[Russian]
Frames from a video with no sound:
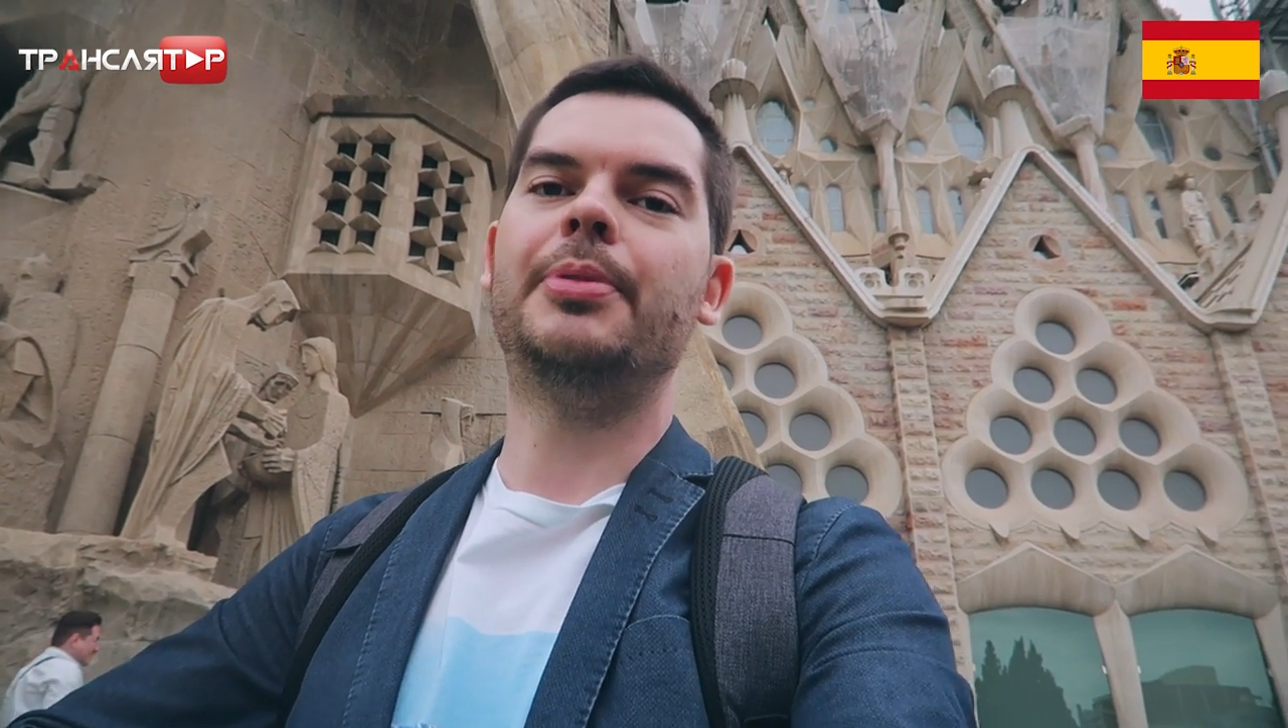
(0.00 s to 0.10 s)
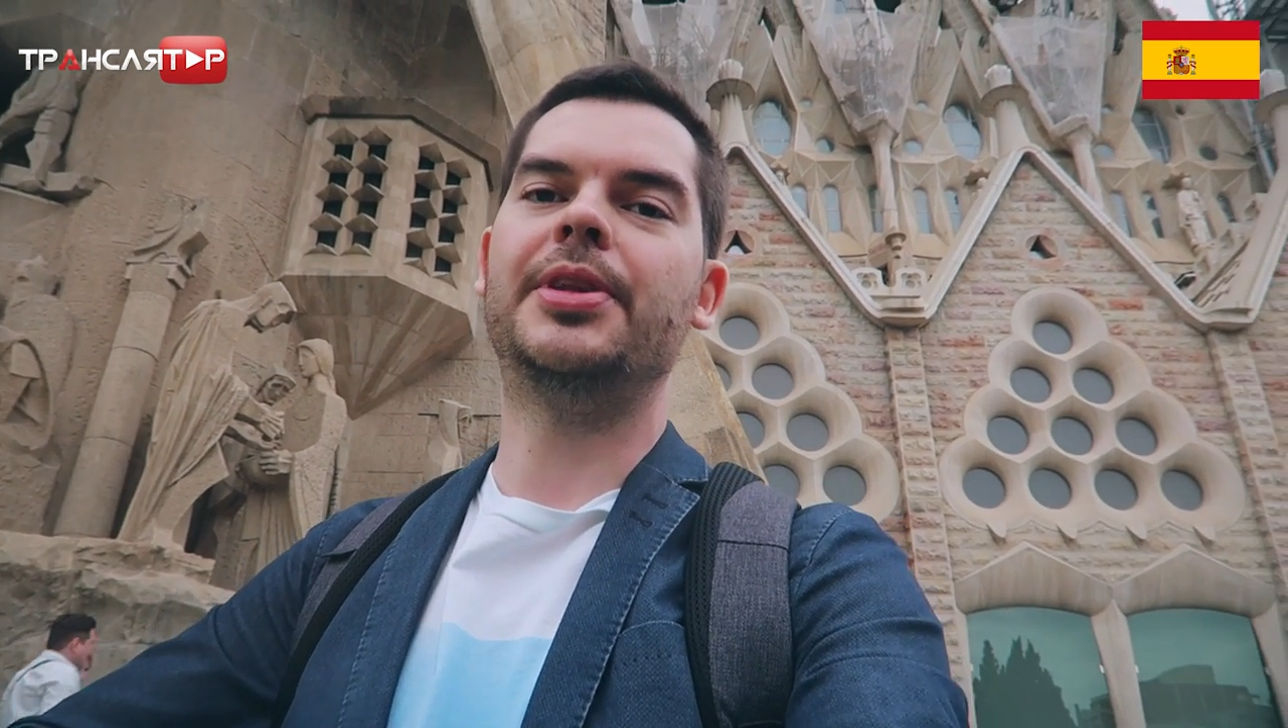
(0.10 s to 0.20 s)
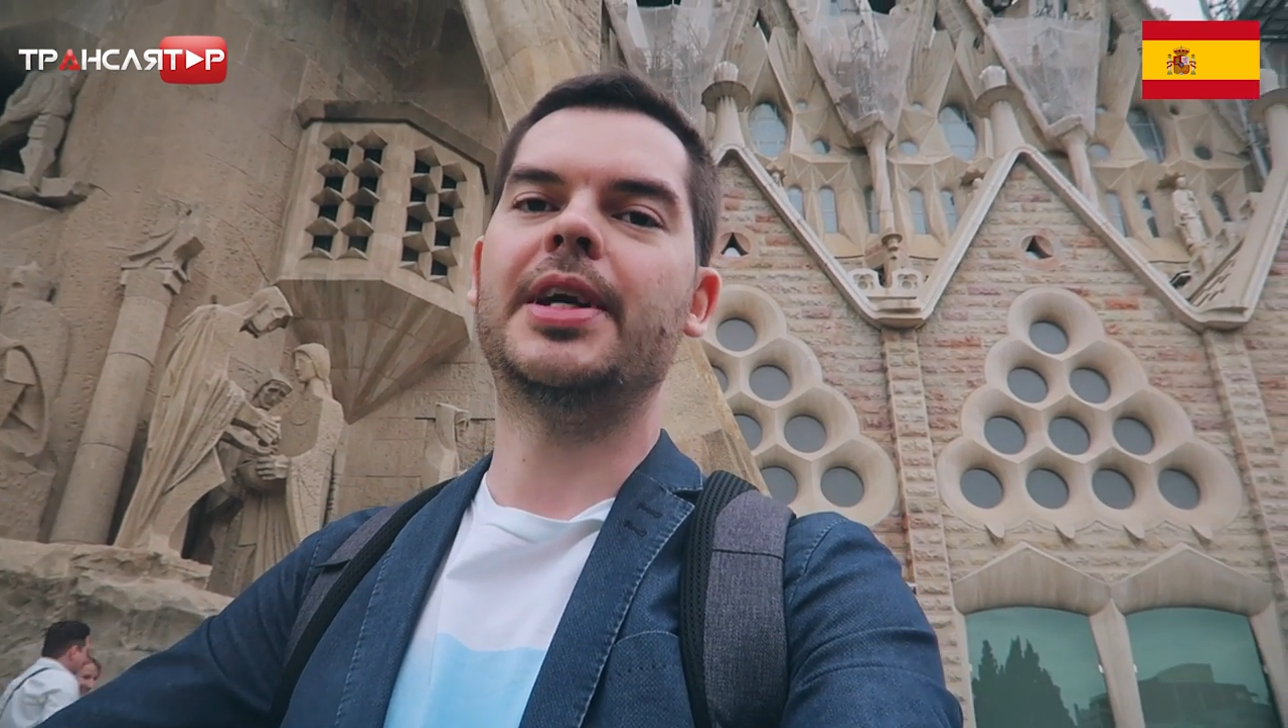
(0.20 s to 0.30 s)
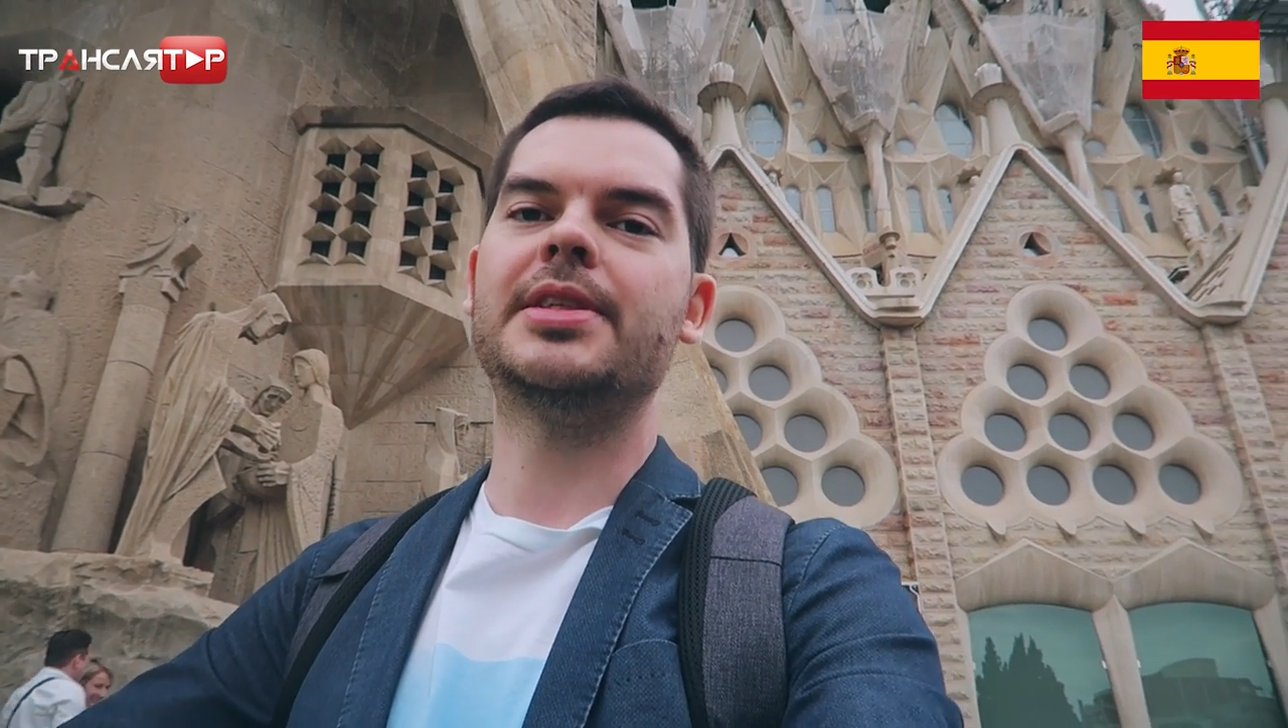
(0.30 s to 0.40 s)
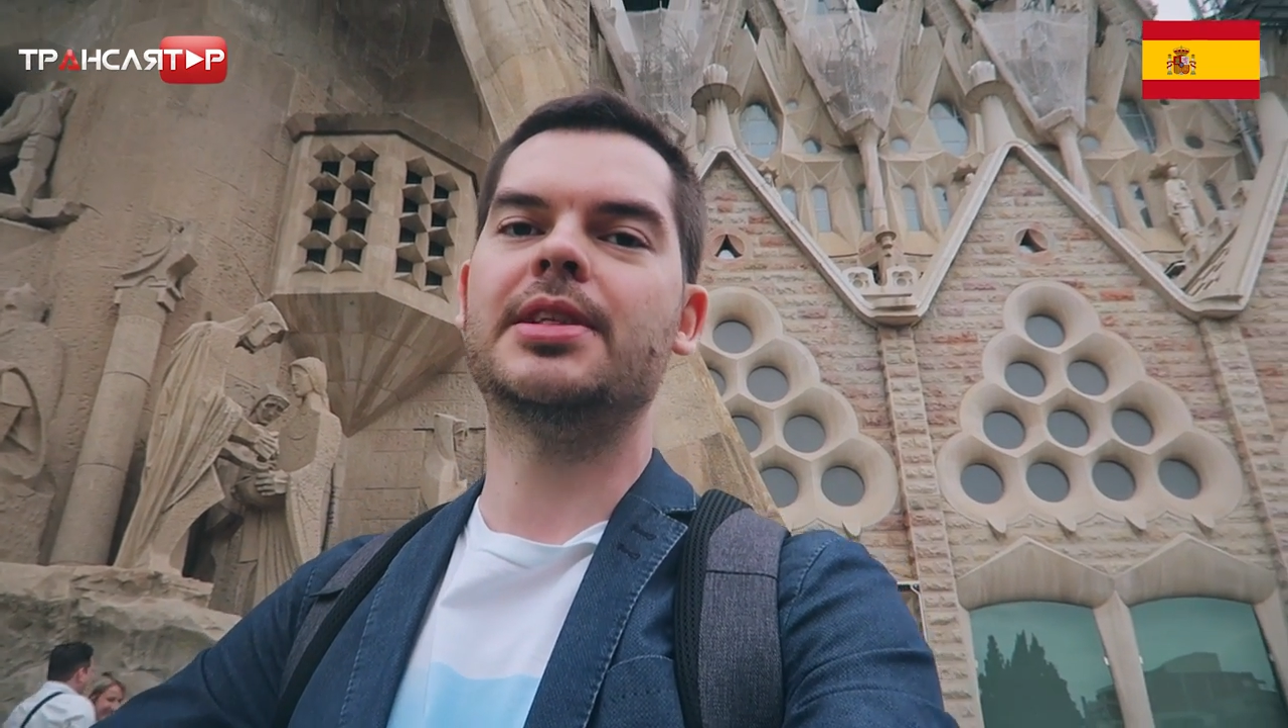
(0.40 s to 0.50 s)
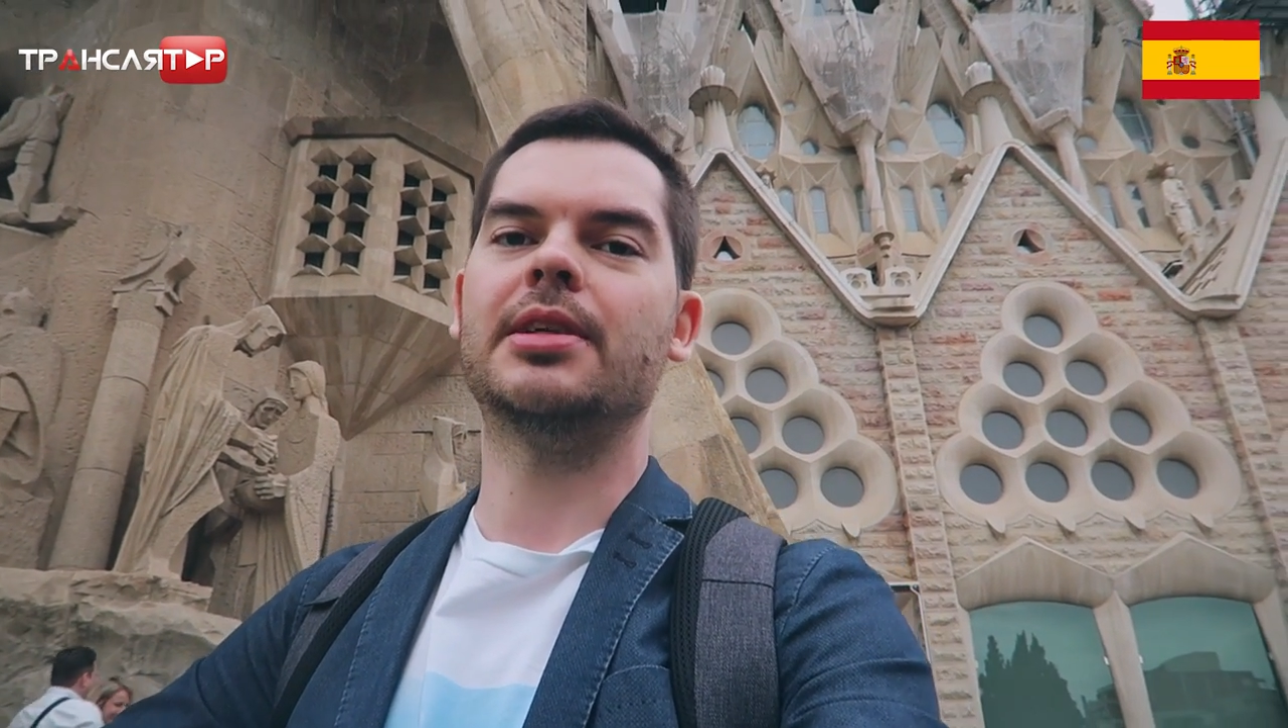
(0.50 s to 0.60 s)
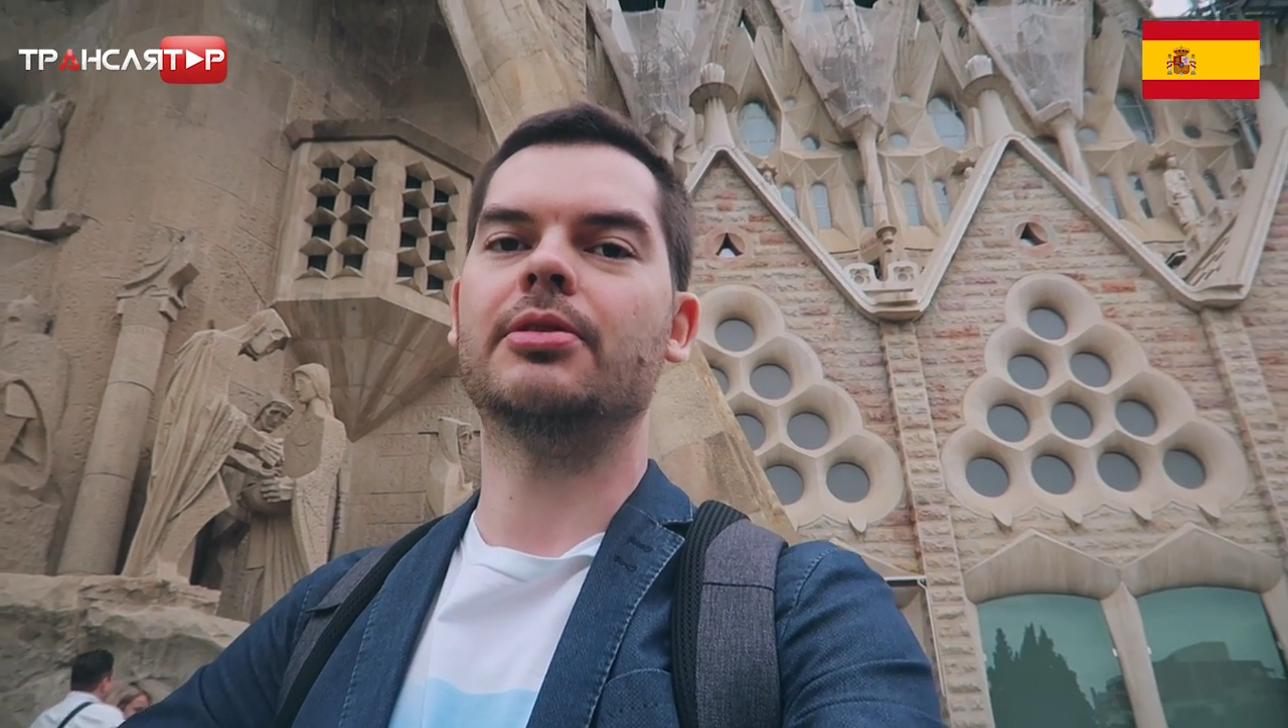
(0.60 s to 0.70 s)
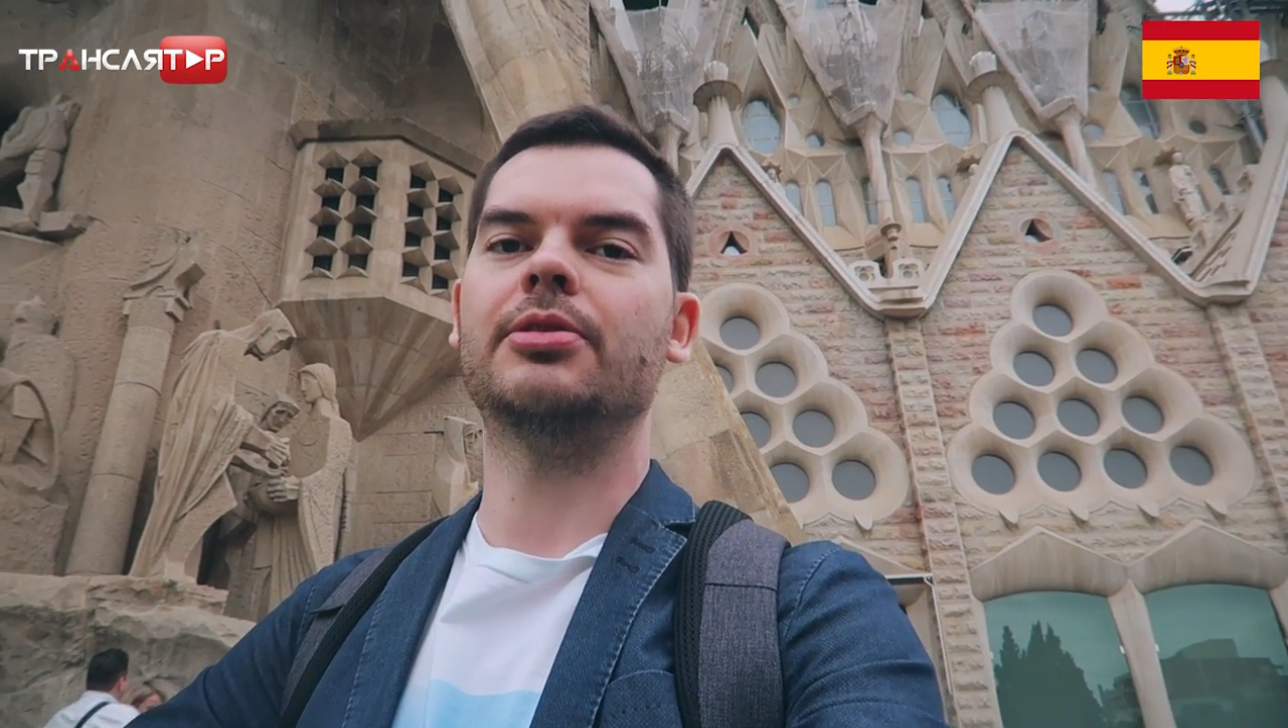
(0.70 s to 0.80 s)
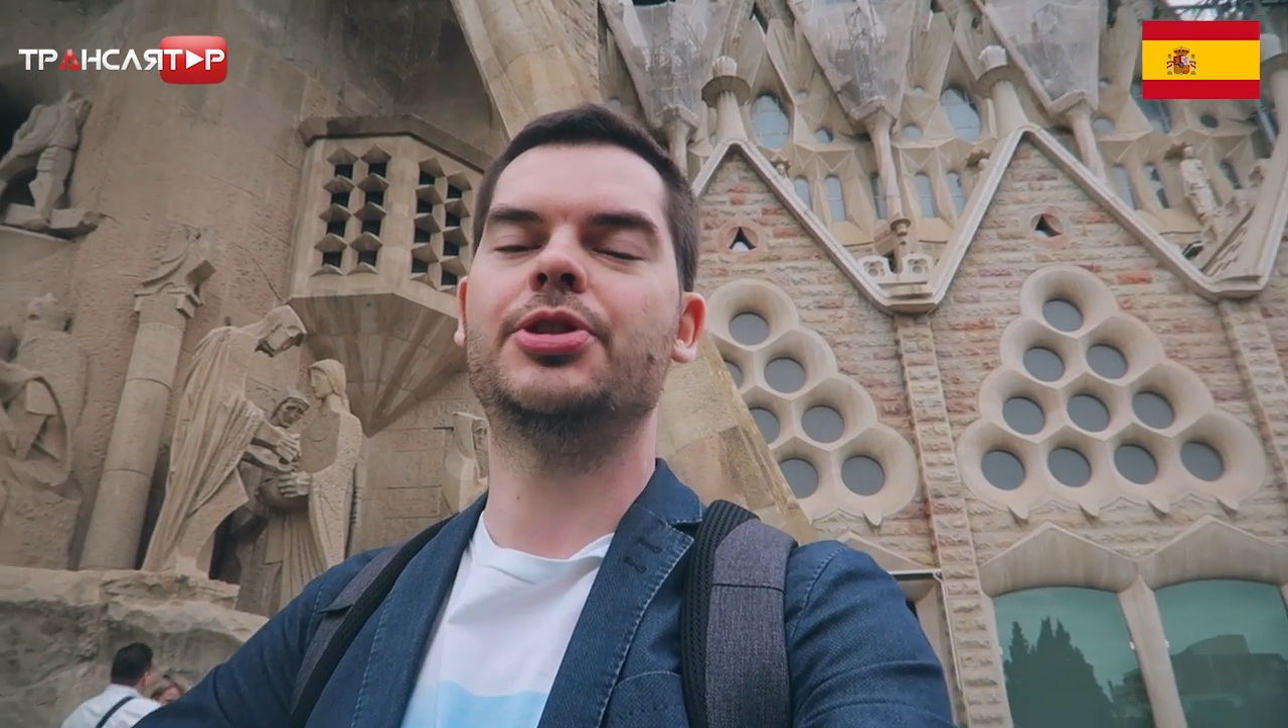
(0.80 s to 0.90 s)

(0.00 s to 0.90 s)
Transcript: питаться.